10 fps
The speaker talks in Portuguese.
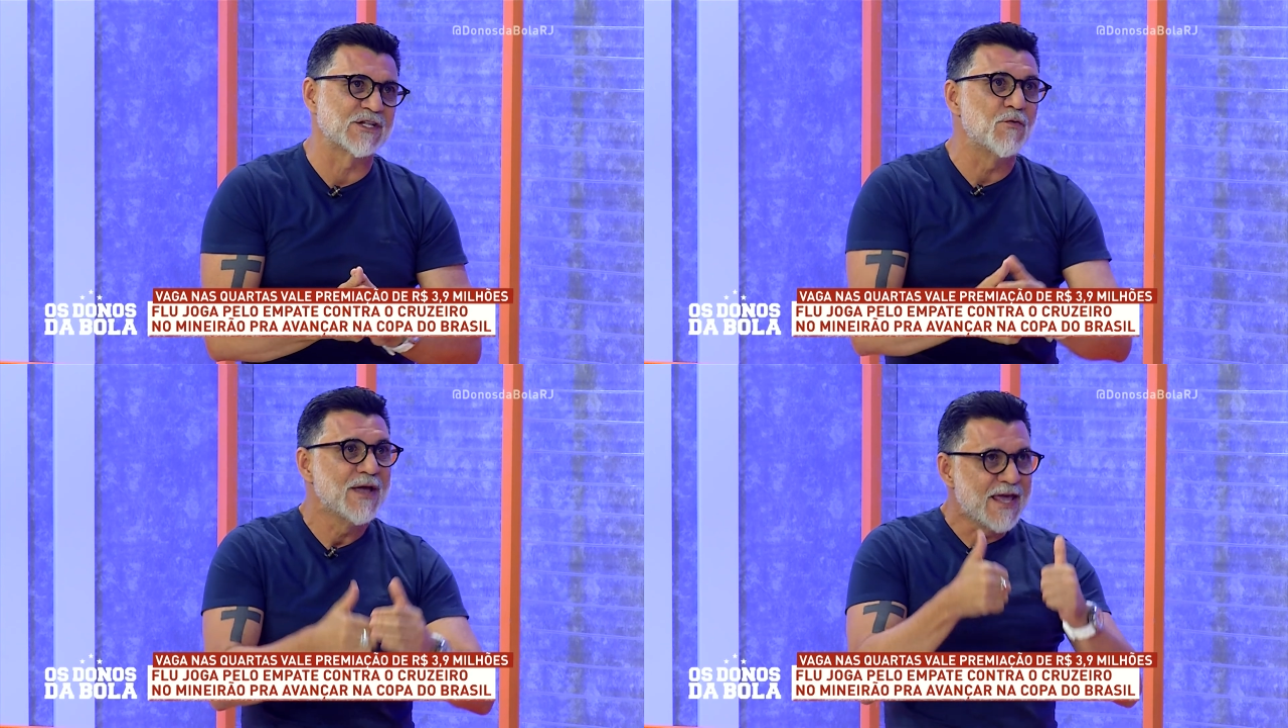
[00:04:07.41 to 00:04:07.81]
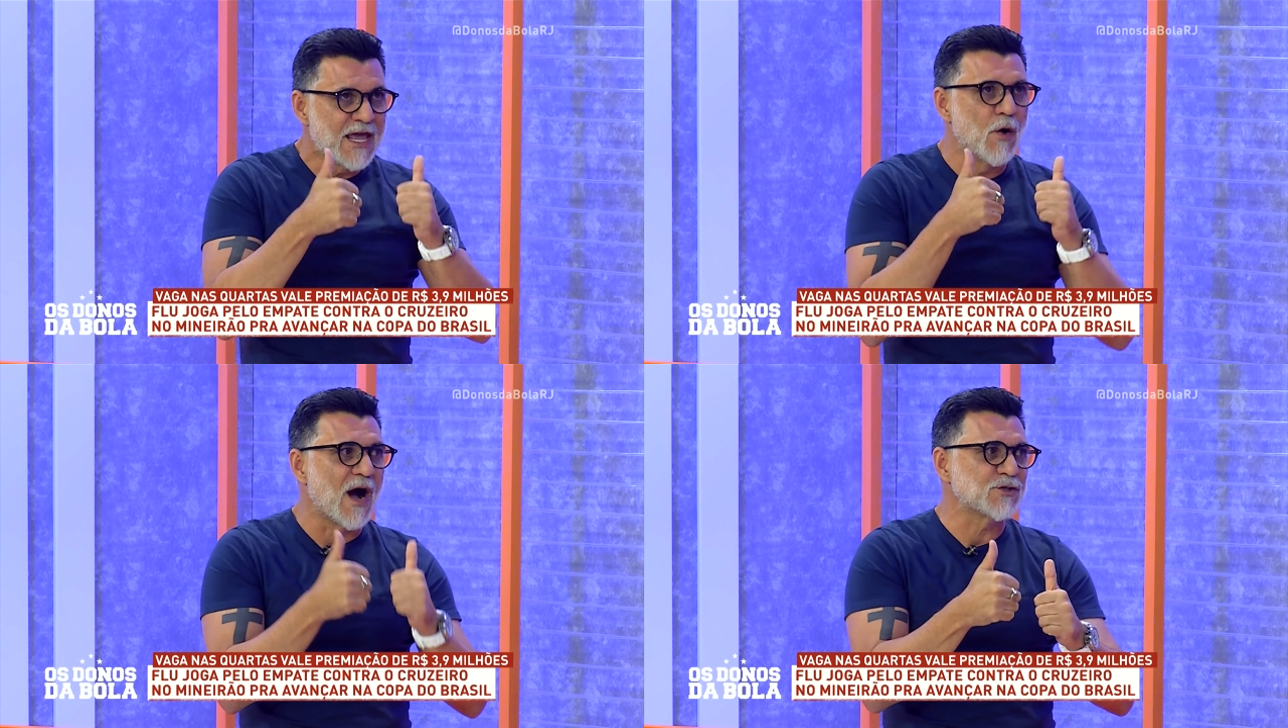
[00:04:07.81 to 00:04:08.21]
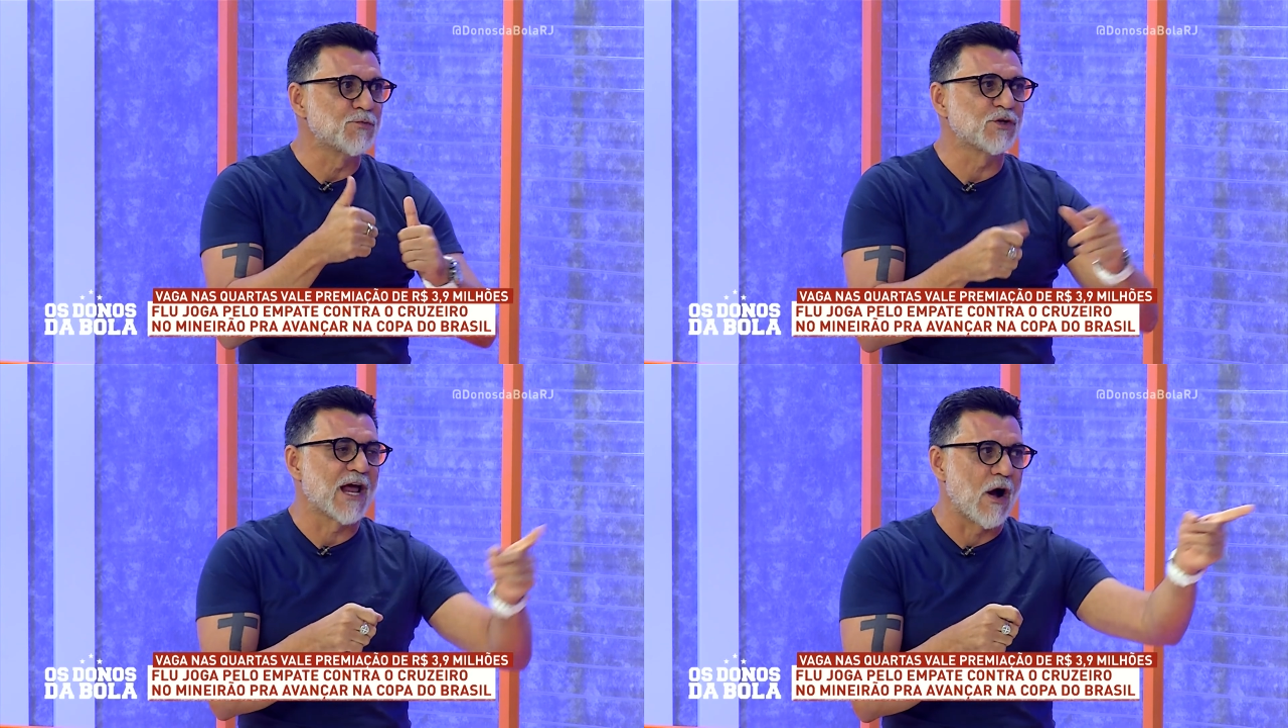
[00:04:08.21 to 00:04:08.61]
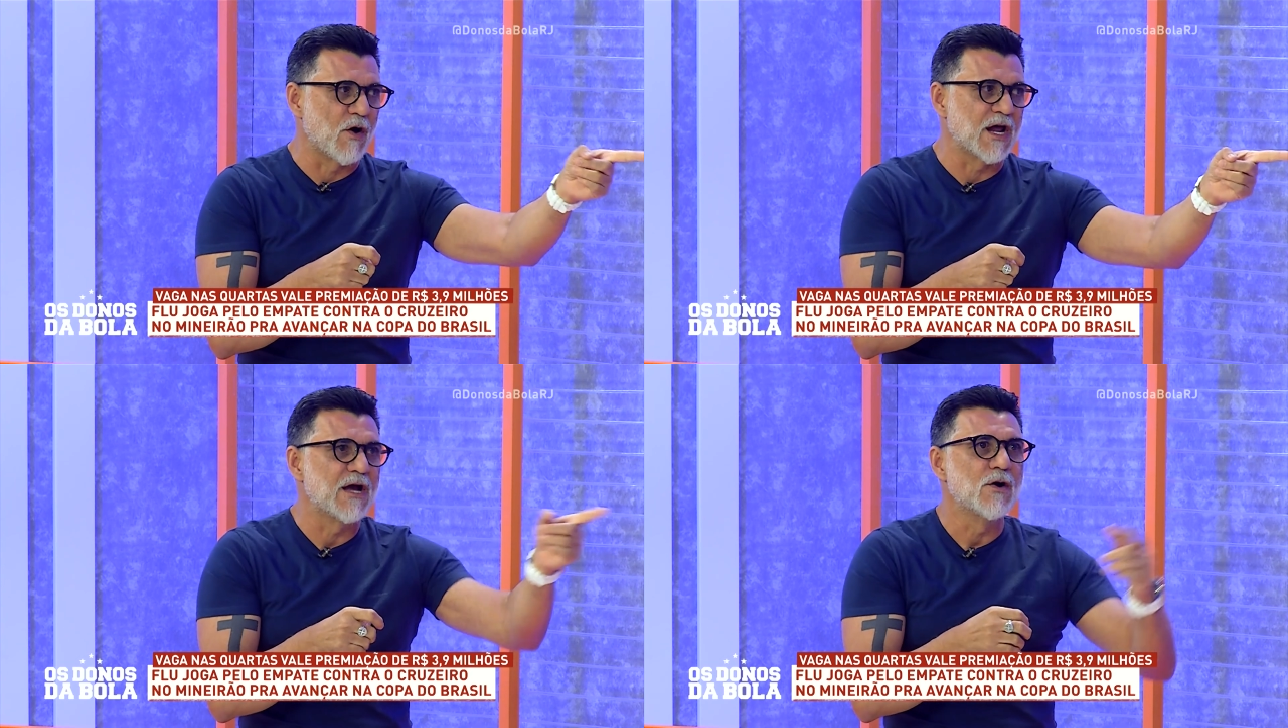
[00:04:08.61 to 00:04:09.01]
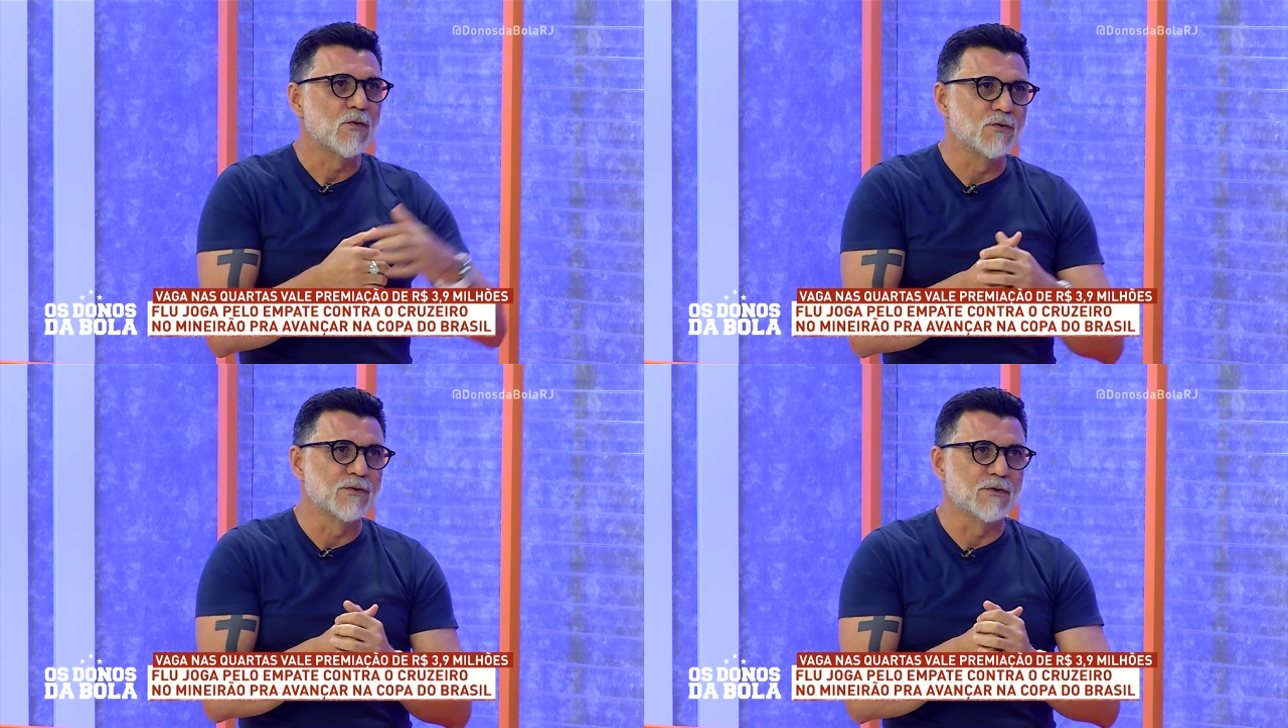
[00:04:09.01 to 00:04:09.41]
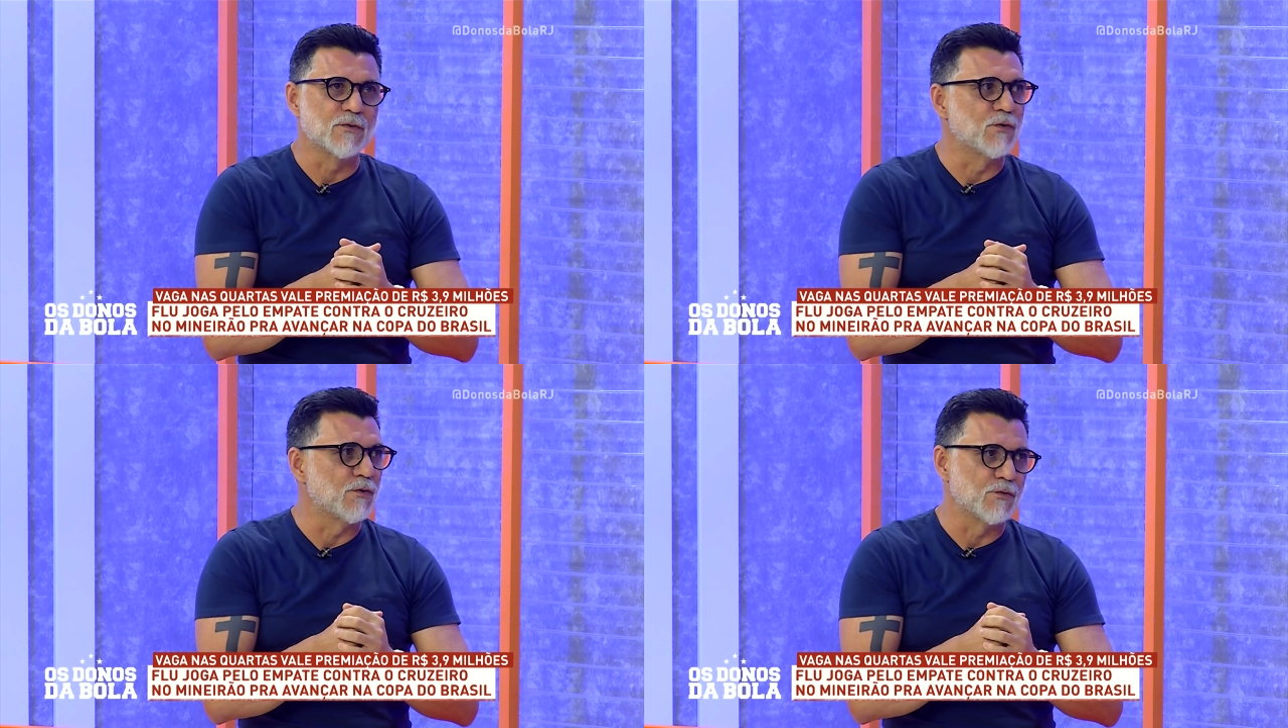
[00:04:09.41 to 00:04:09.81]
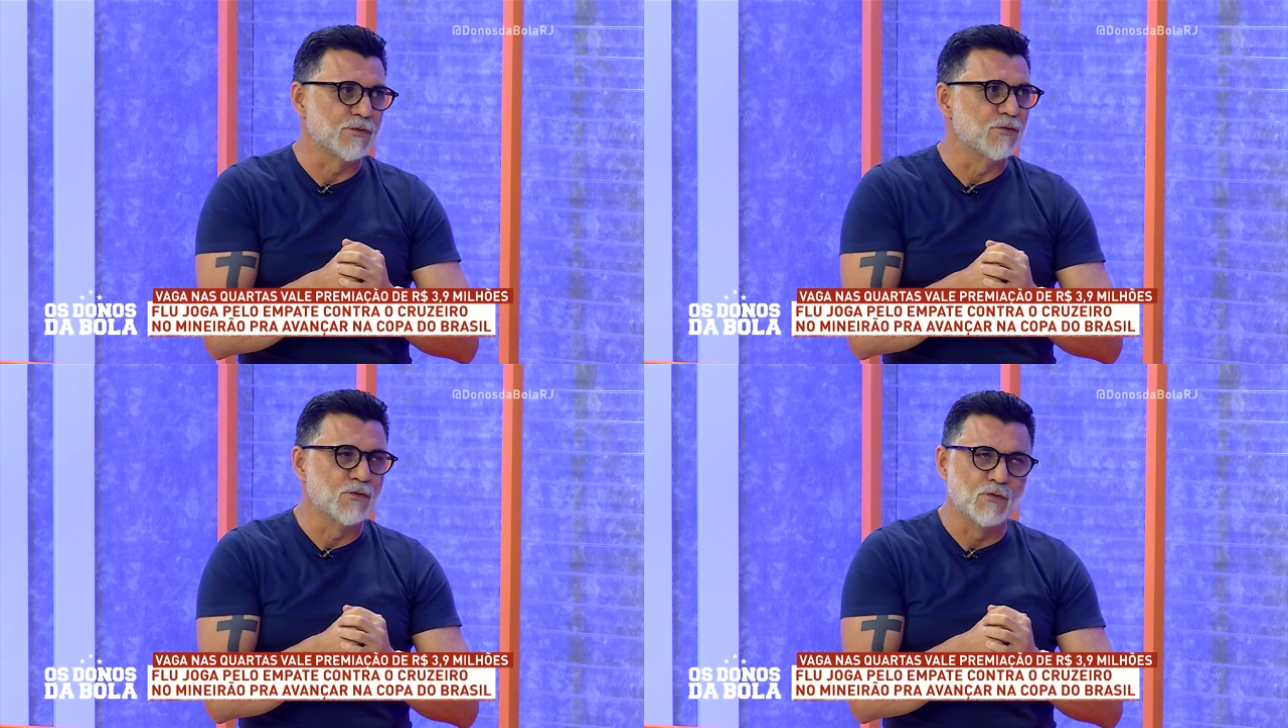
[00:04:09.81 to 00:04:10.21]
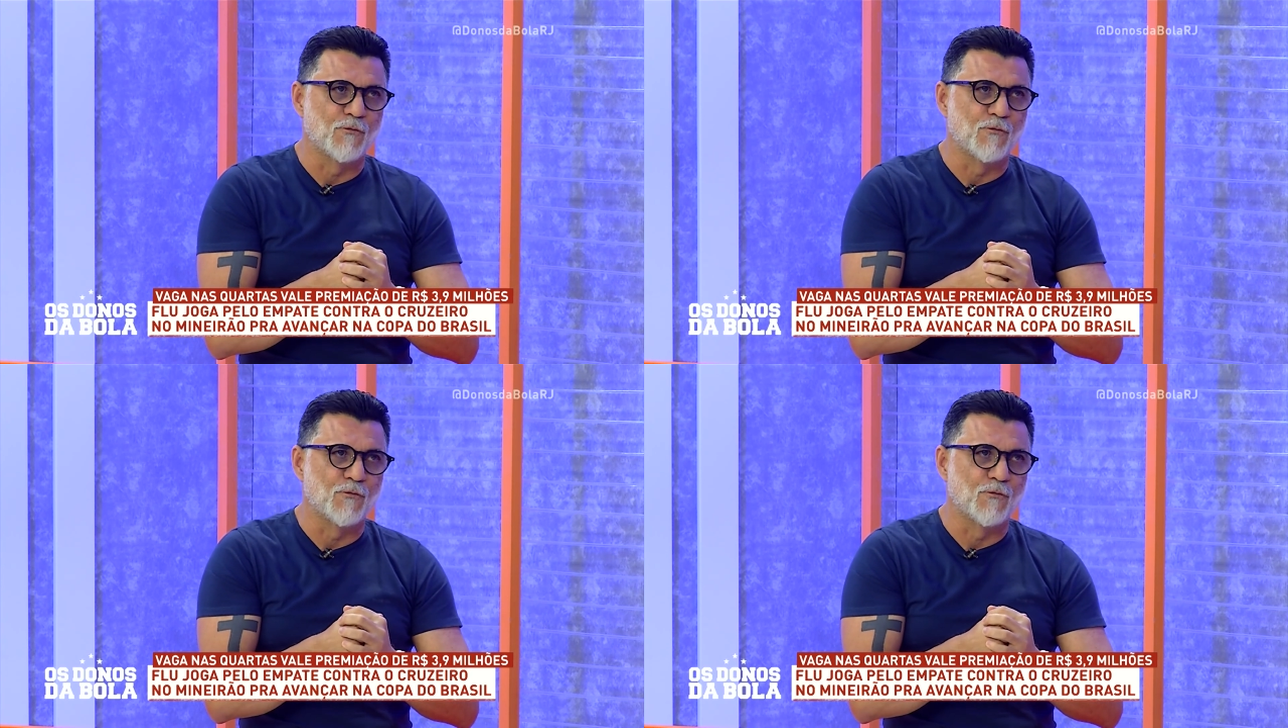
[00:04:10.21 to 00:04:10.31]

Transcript: Então, eu acho muito legal. Agora, o, o,